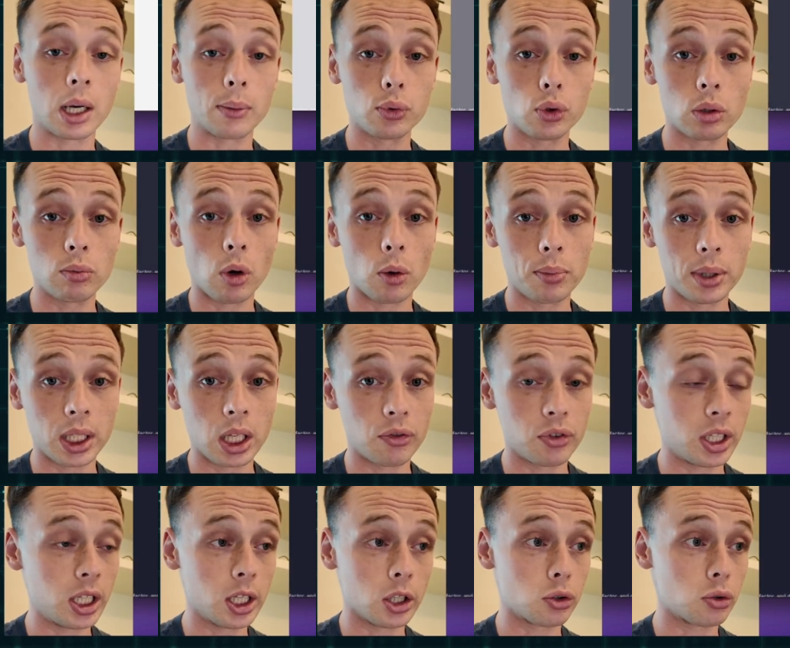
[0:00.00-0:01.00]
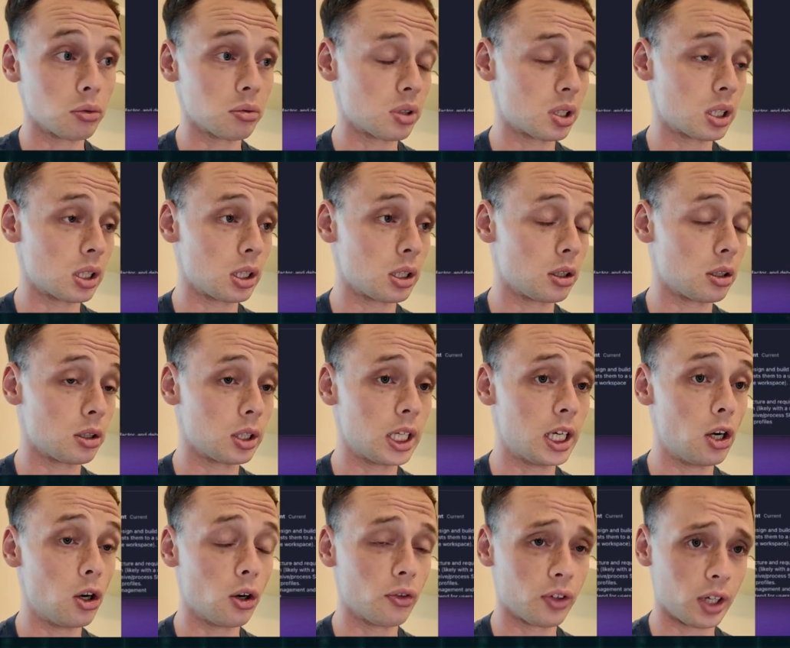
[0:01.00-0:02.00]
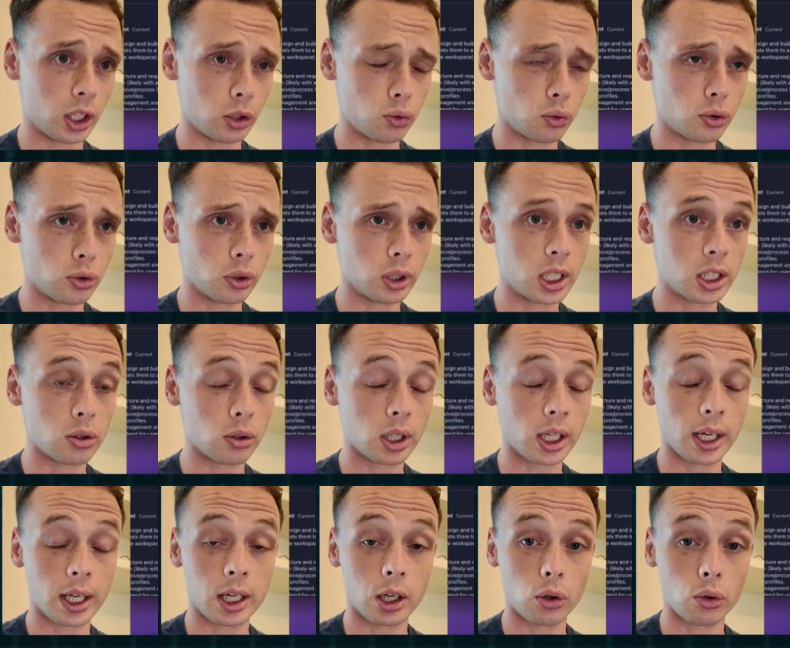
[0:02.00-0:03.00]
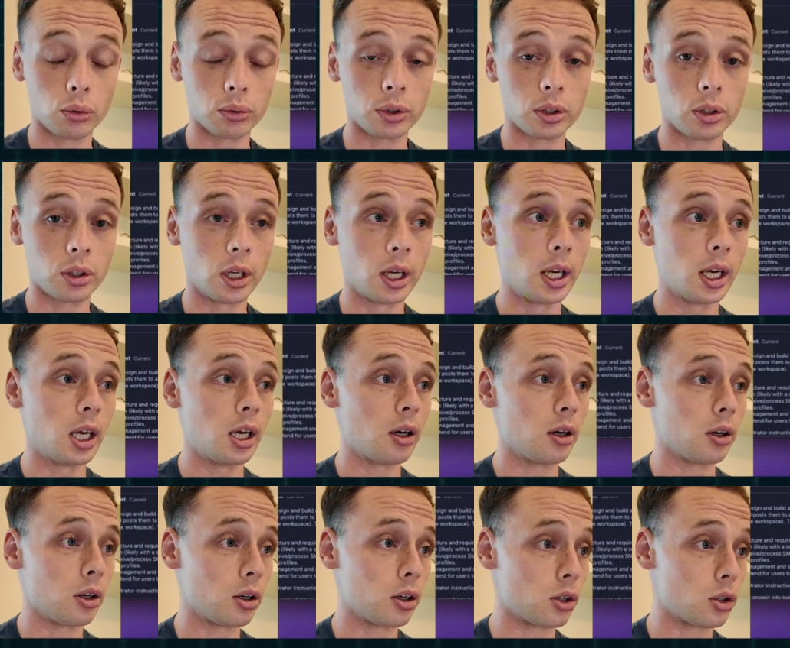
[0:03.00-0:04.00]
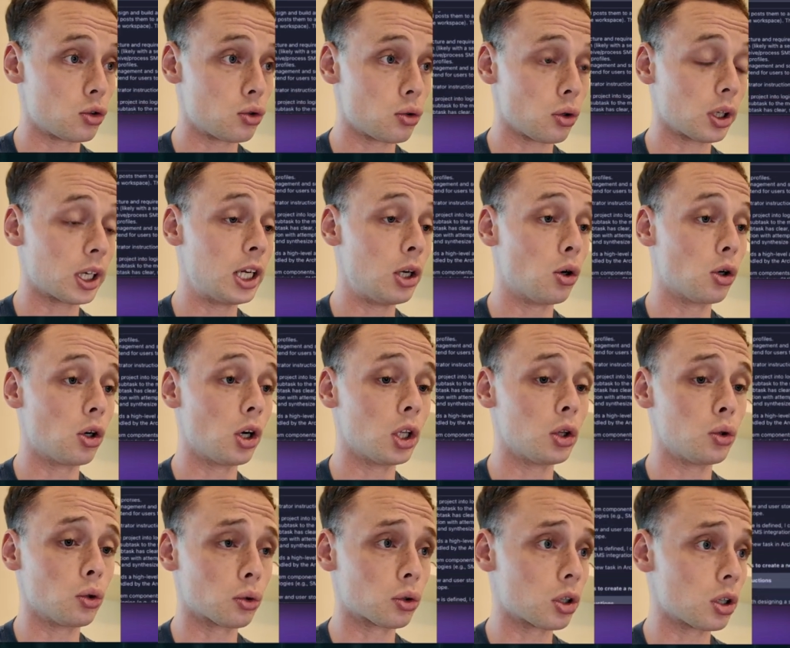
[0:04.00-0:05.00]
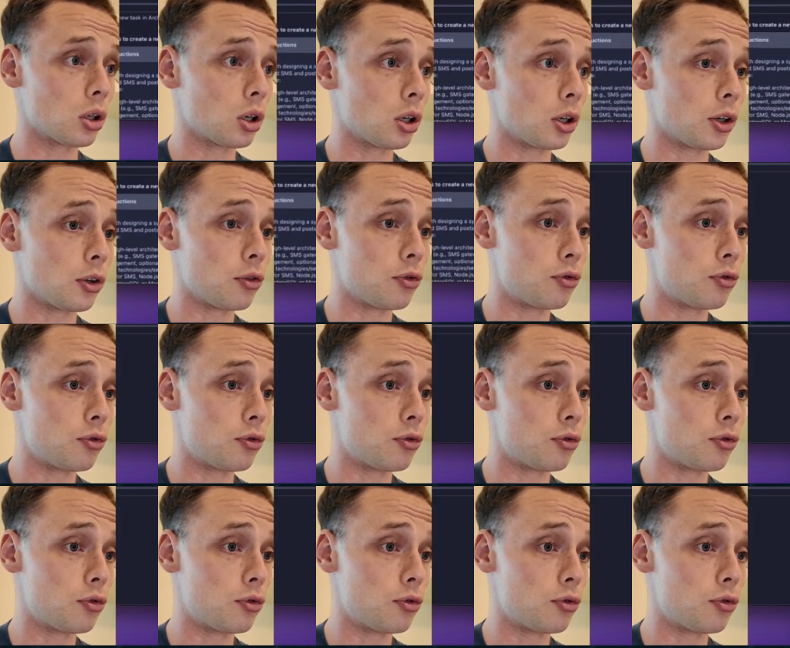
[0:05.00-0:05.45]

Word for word: n'y a absolument pas d'affiliation. C'est il l'offre à tous ceux qui se créent un compte euh, sur KiloCode. Donc, euh,